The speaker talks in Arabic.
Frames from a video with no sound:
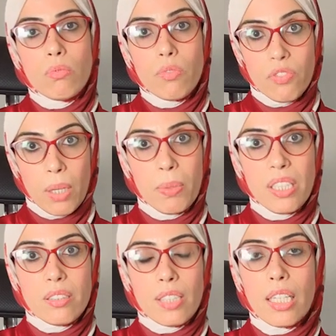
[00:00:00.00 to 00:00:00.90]

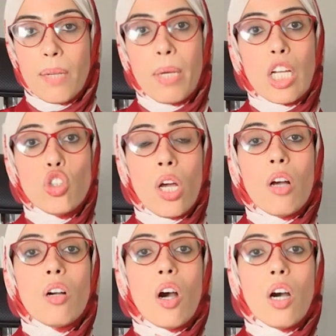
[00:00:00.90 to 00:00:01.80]
فاهميني ازاي يعني ملهاش
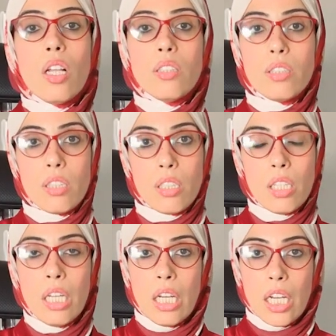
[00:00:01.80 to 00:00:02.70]
علاقه خالص ان
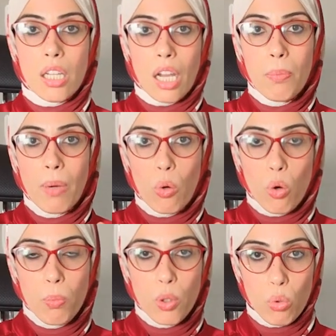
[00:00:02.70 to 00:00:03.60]
ان الاب او
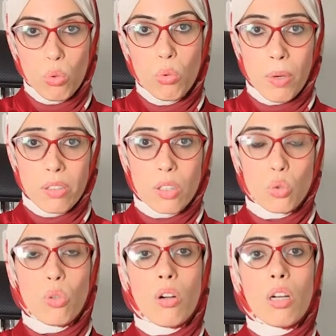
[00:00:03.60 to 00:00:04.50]
الام يكونوا مرضى
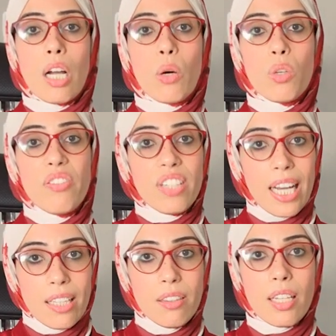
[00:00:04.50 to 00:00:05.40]
سكر او ايفن
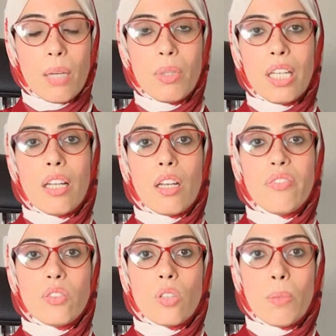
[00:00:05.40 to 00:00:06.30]
حتى كمان انا
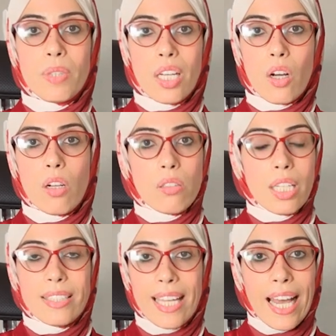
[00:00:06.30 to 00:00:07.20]
اللايف ستايل بتاعي غلط
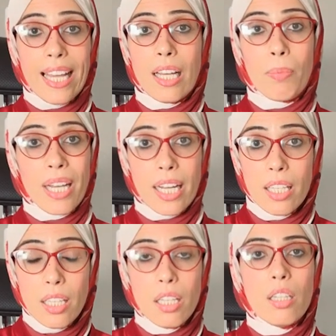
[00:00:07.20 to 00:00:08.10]
لا دي حاجه
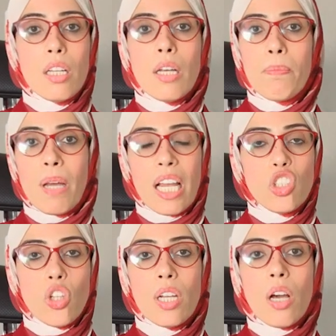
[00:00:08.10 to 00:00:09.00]
مناعيه
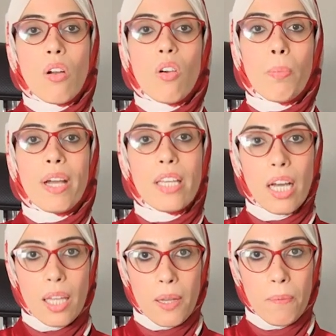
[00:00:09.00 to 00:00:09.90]
ملهاش اي علاقه باي
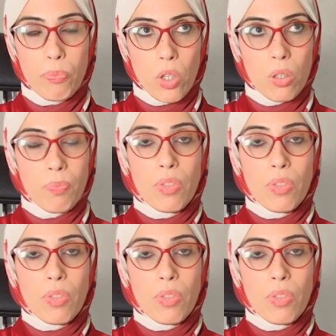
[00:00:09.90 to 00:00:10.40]
حاجه طيب